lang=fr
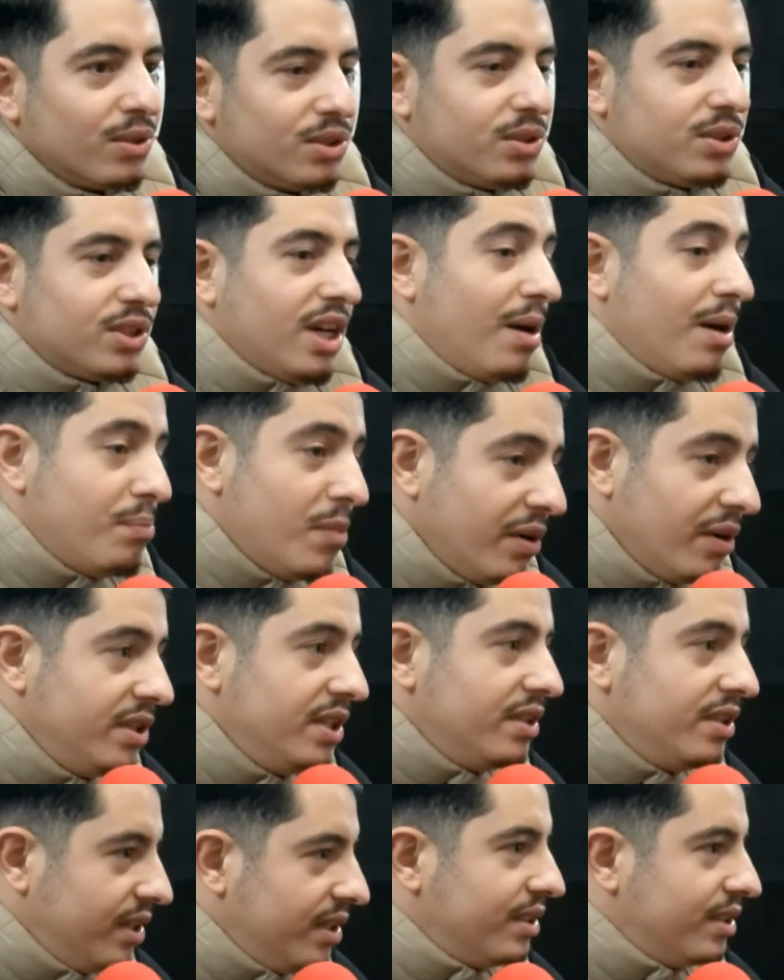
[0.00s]
Donc je, rappe ma
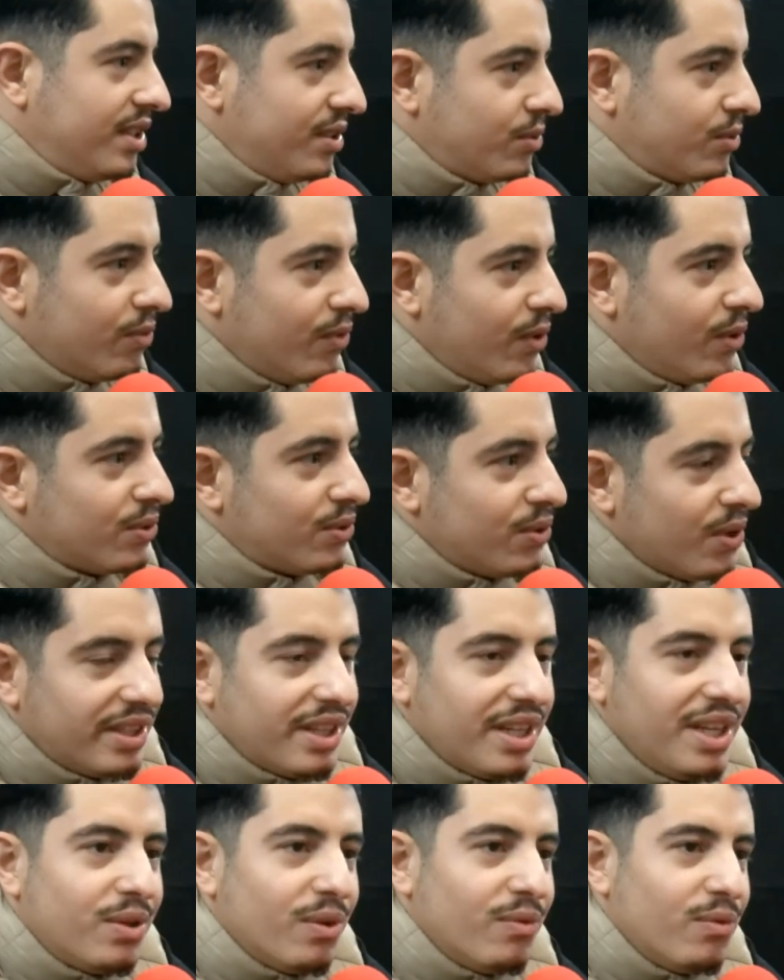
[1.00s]
vie et c'est souvent sur
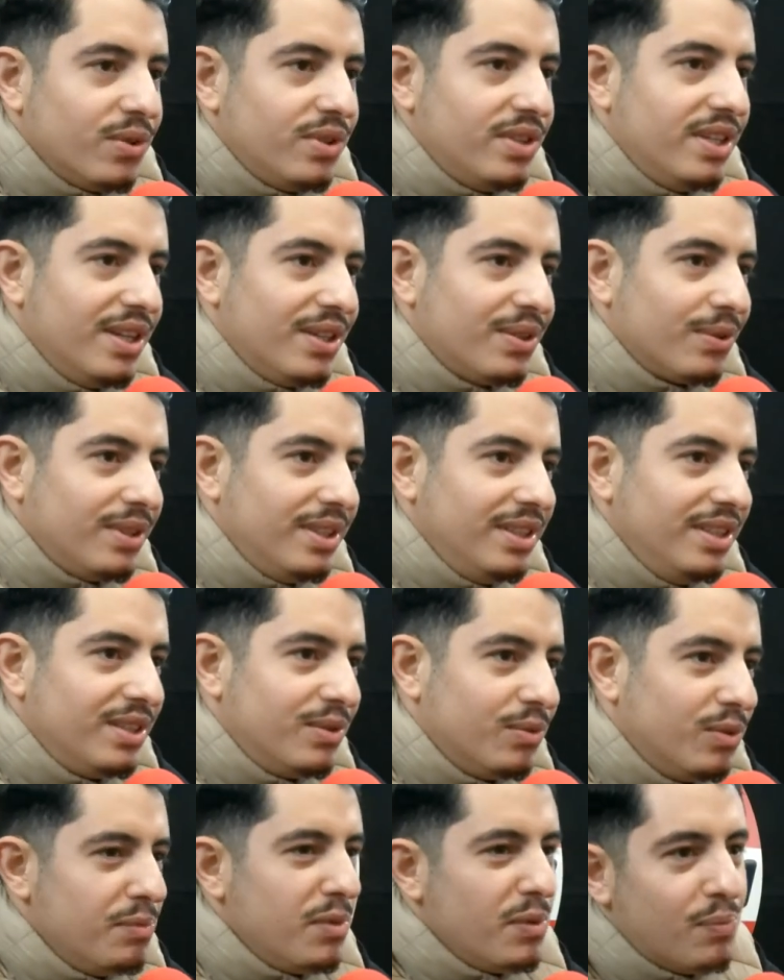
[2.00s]
internet, on voit aussi les gens qui
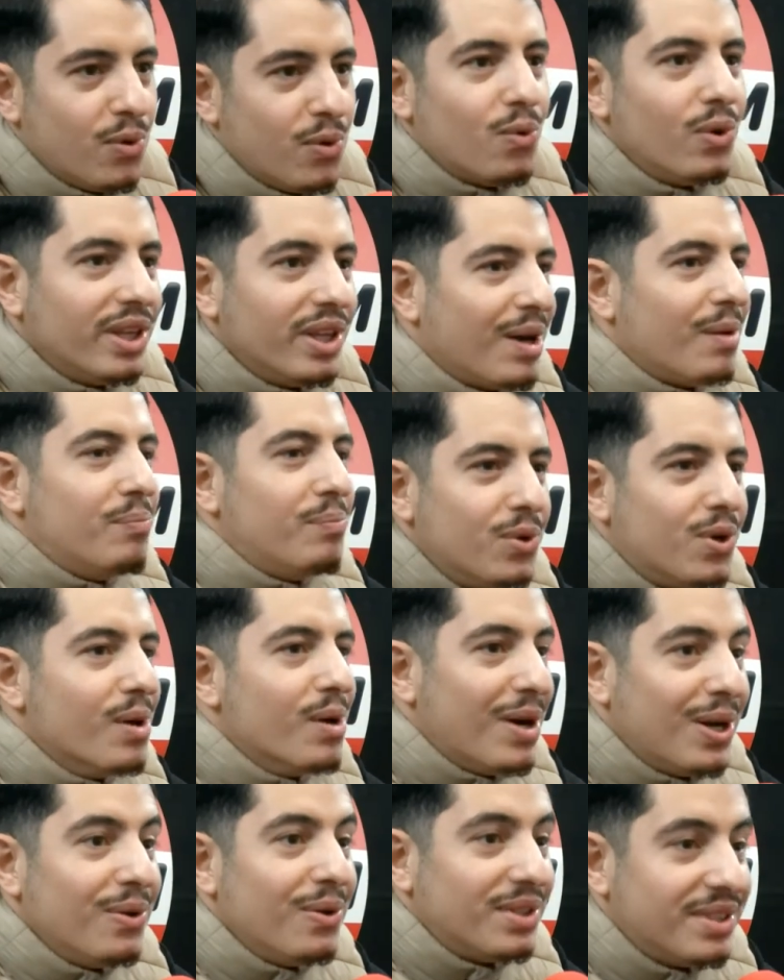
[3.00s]
disent Oui, mais pourquoi il rappe plus
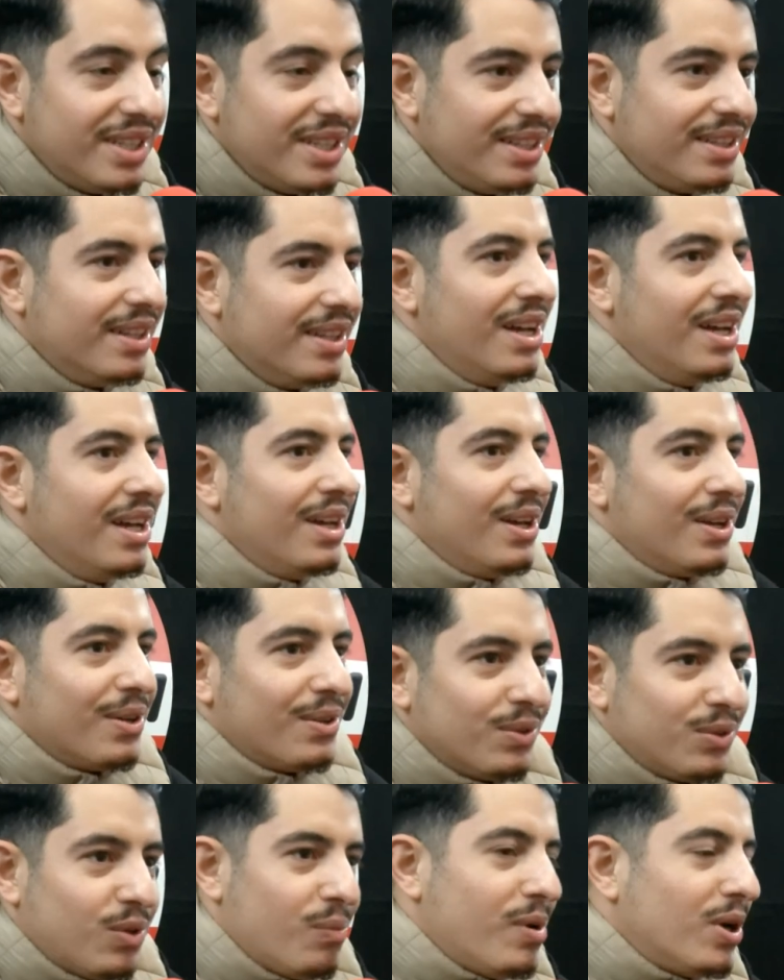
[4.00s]
comme à l'ancienne
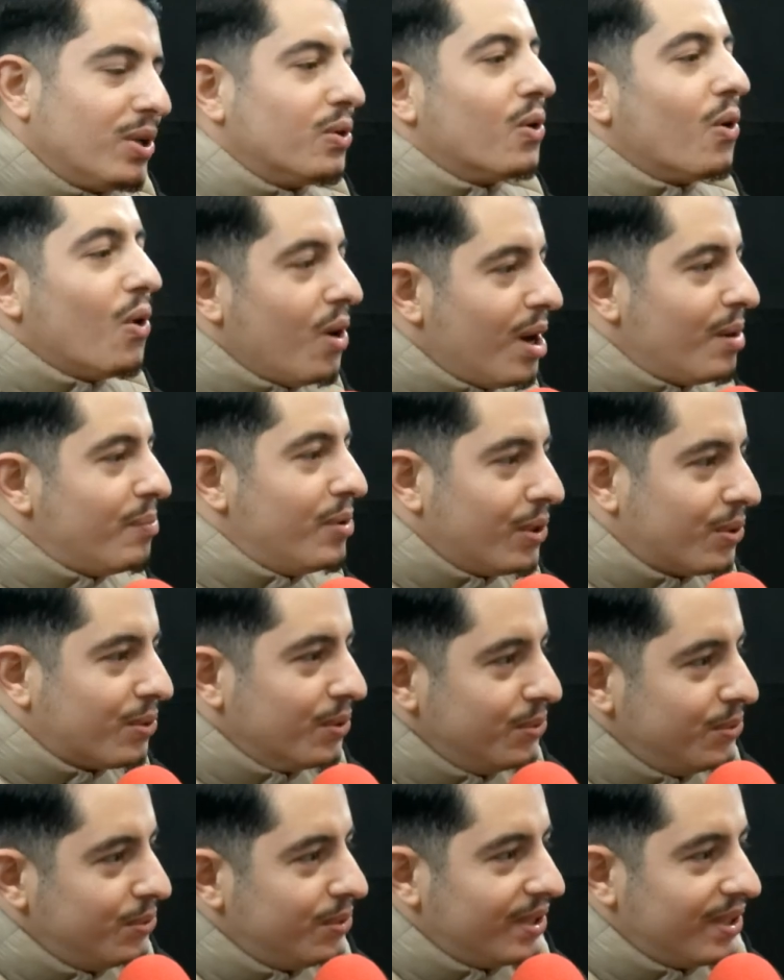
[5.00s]
oui. Quand on parle de grands rappeurs
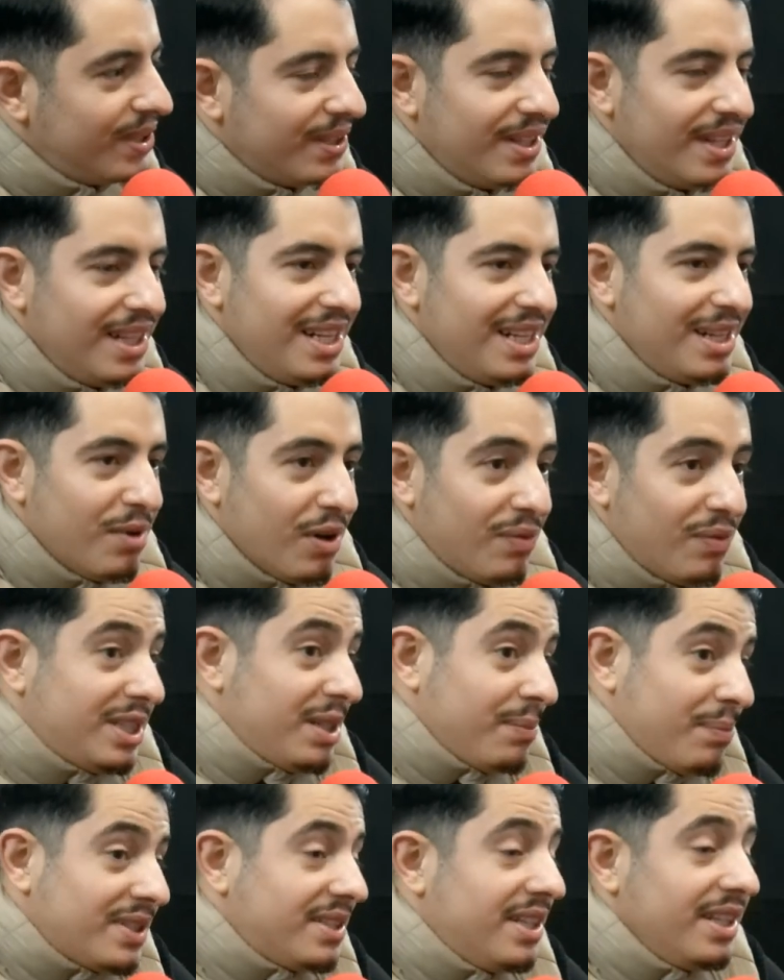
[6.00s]
connus. en
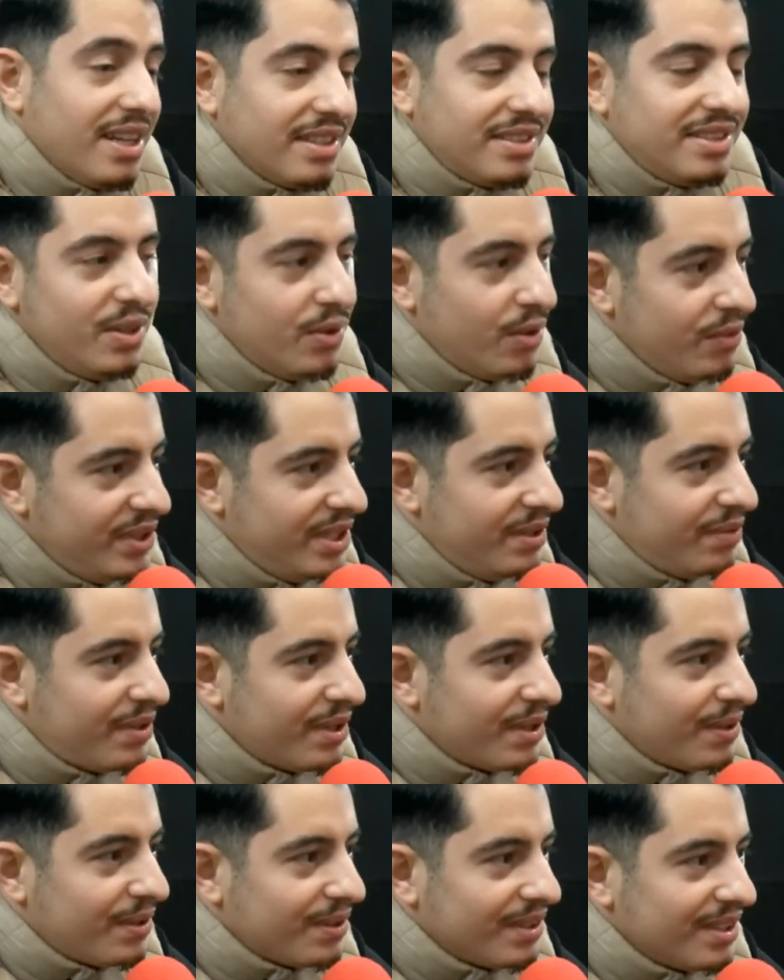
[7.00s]
fait, c'est parce qu'il a un style de vie
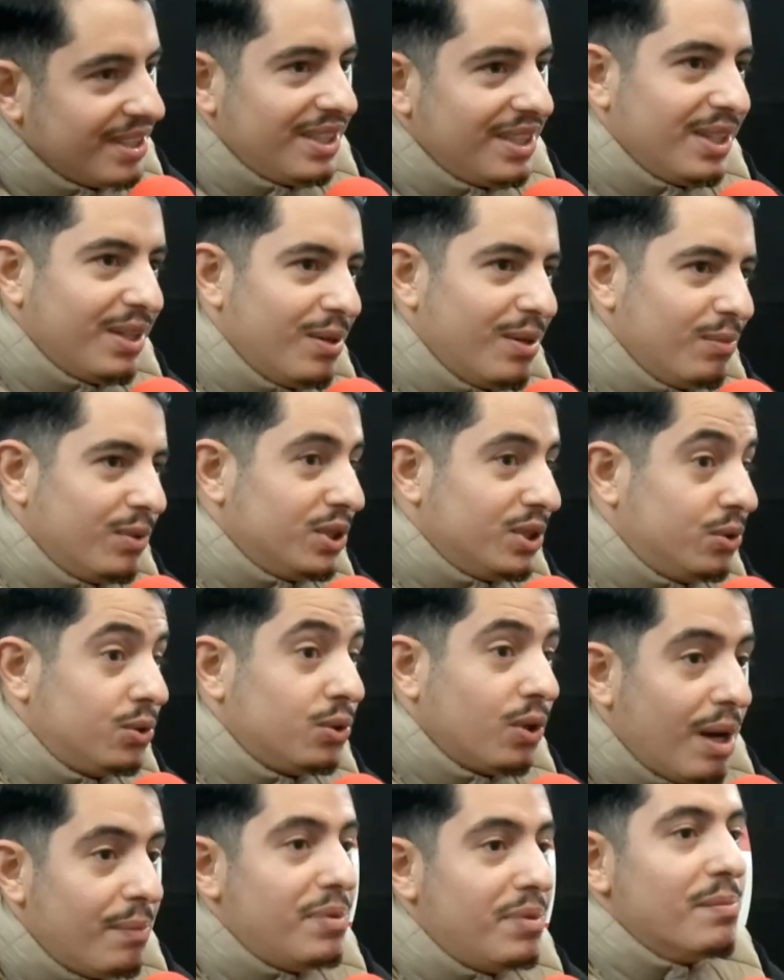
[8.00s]
différent. Et moi, j'ai
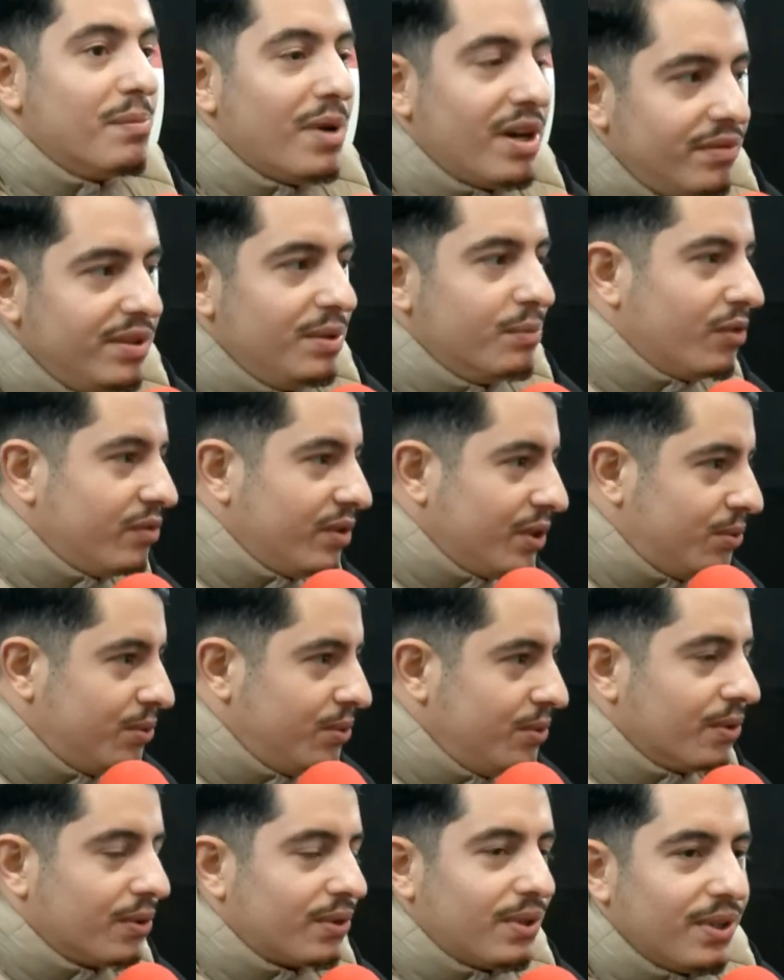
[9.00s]
toujours rappé ma vie, mon
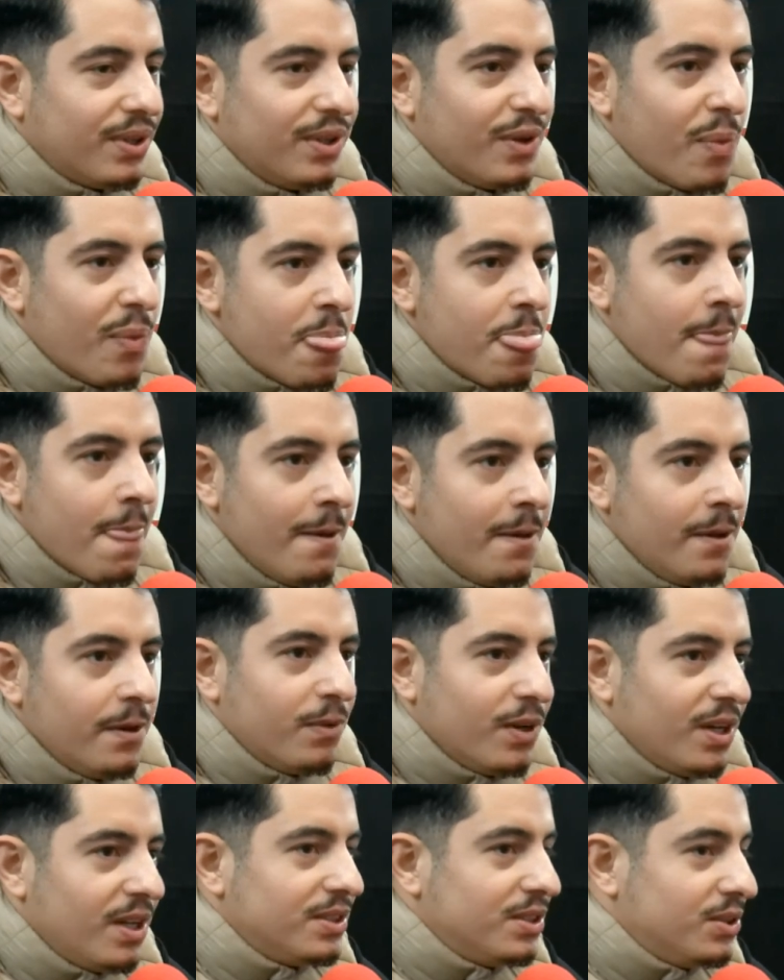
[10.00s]
vécu. Donc
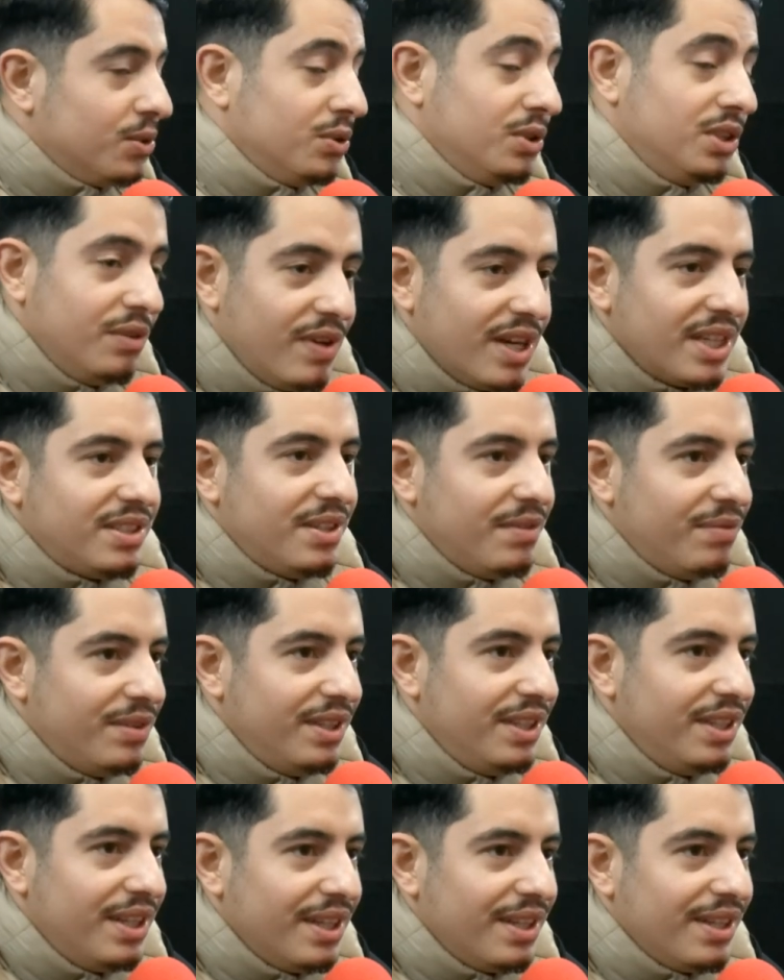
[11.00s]
voilà, je
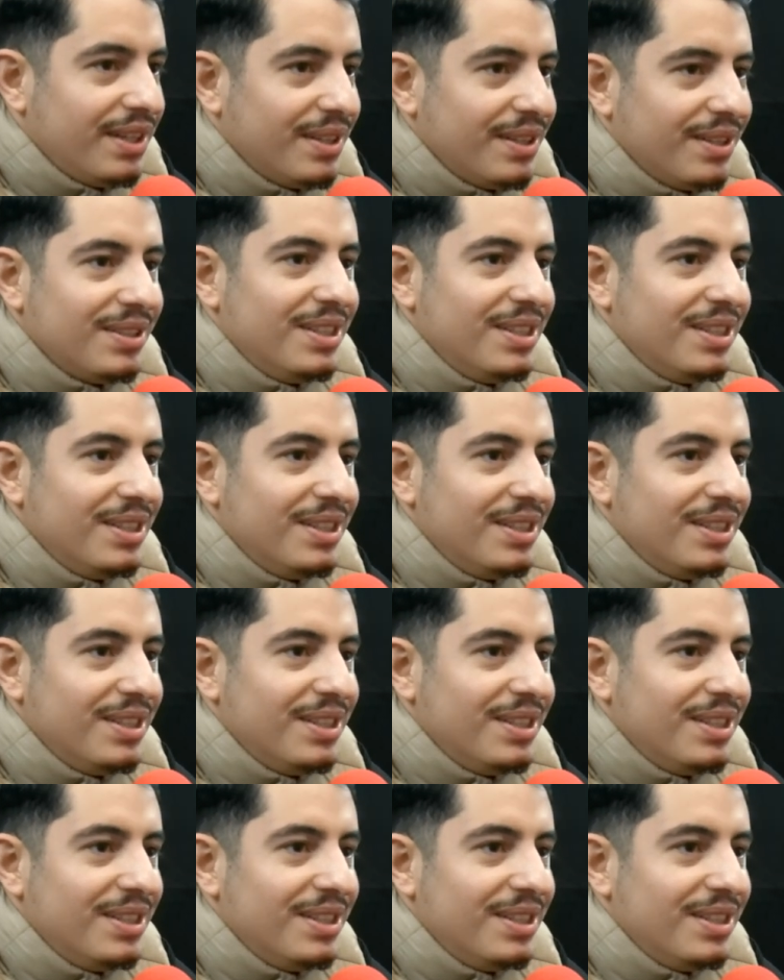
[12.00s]
diversifie et.